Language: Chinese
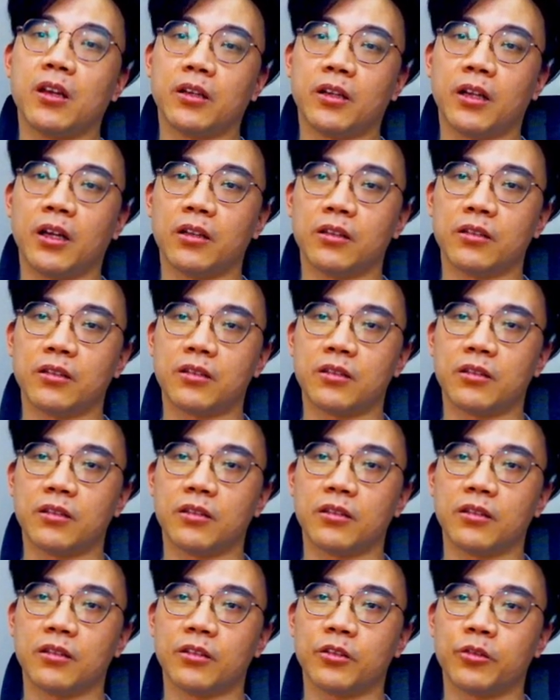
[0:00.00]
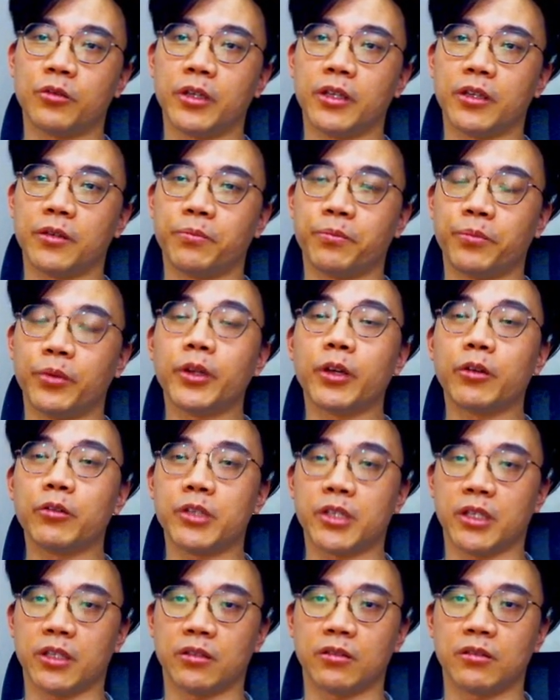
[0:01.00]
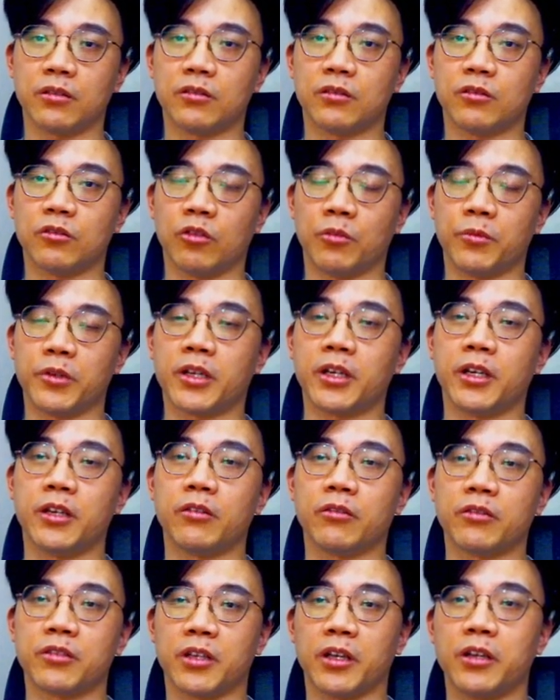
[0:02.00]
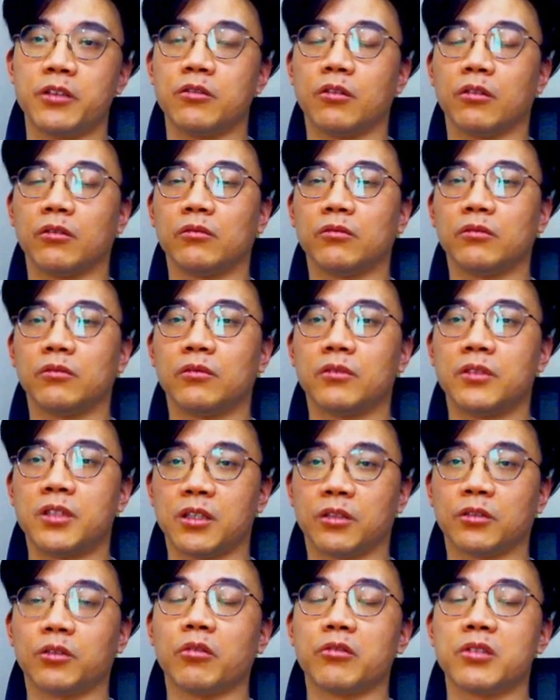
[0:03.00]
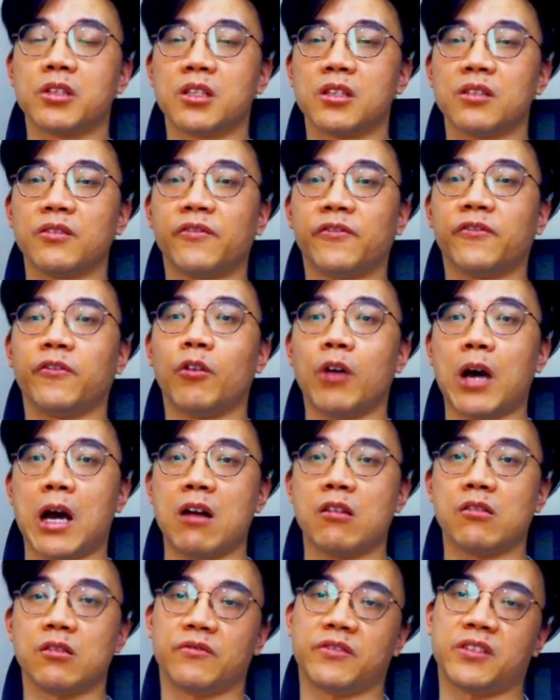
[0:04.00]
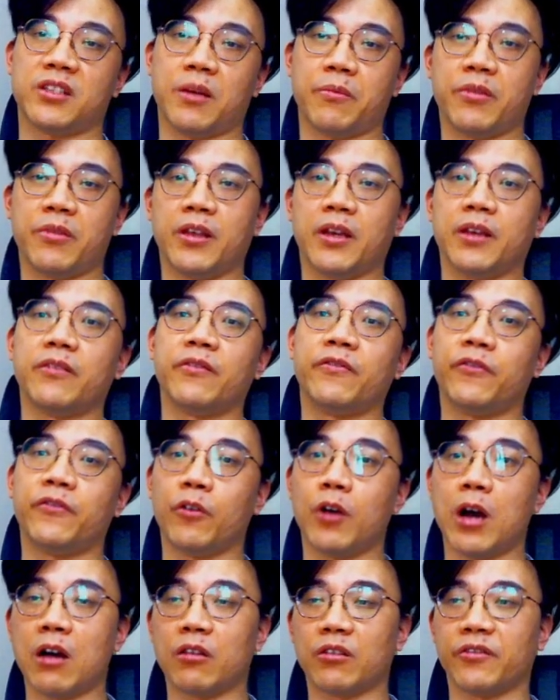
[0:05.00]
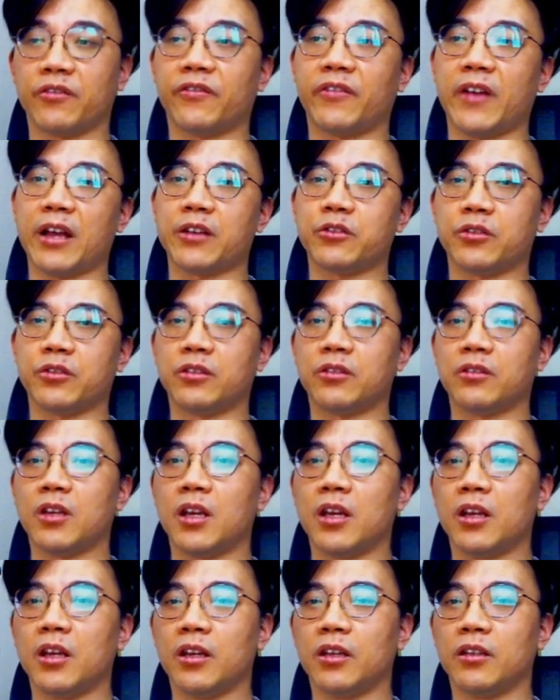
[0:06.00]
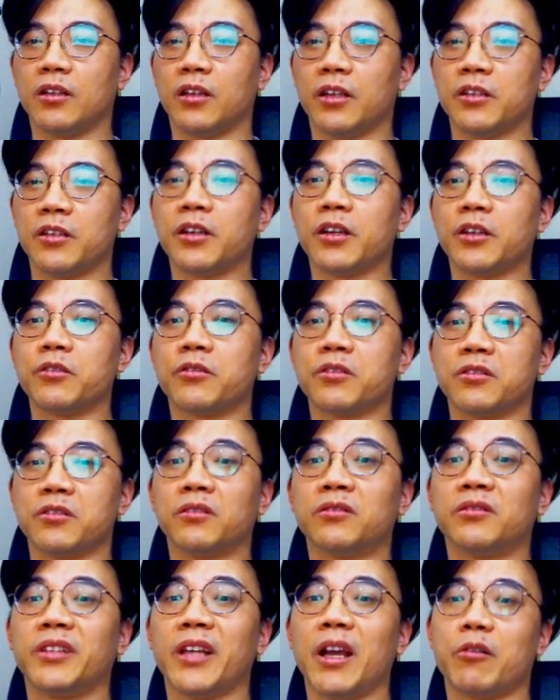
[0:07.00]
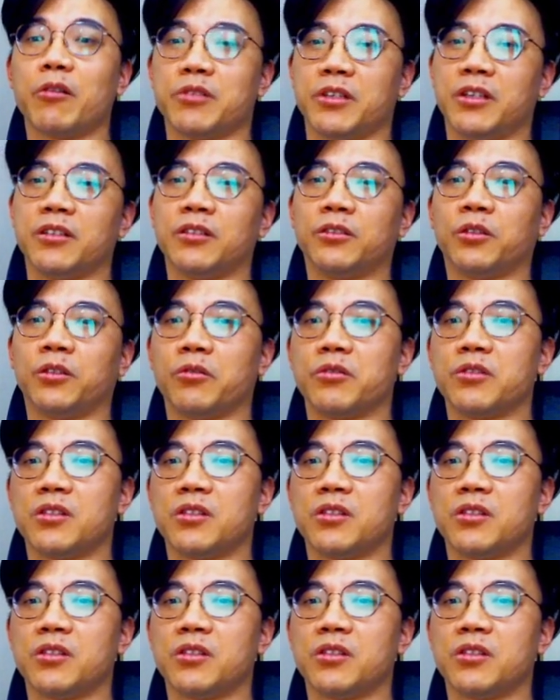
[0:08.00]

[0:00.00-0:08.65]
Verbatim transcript: 那所以不流行，我们可以用这一种这个动词 fall out of something，fall out of fashion。那有些人用的是掉这一个动